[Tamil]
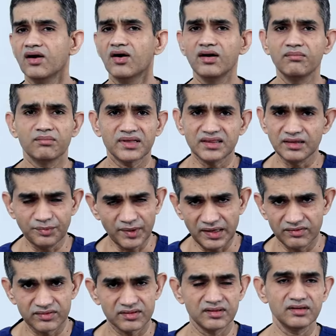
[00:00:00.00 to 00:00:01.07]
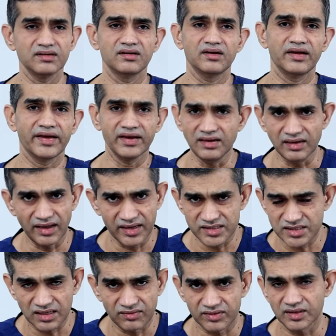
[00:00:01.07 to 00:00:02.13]
அவர் மற்றபடி வந்து யங்
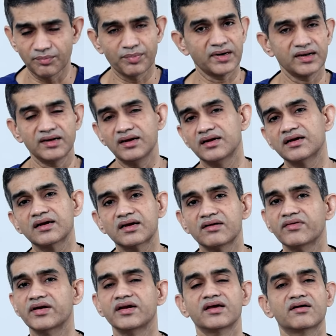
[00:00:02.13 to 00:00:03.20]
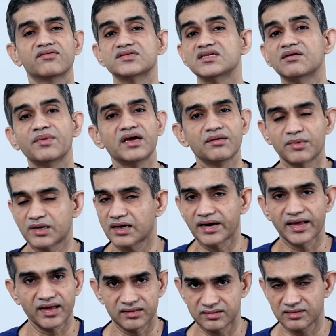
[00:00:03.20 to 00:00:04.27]
ஏஜில் வந்து பற்களை இழக்க வேண்டிய அவசியமே நமக்கு
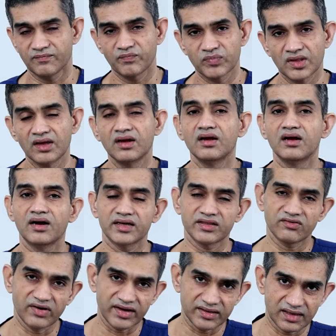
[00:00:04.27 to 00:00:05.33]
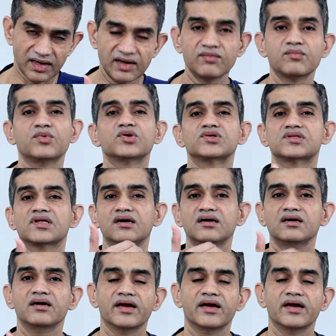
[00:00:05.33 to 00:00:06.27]
கிடையாது அந்த வயதானும் போது தான்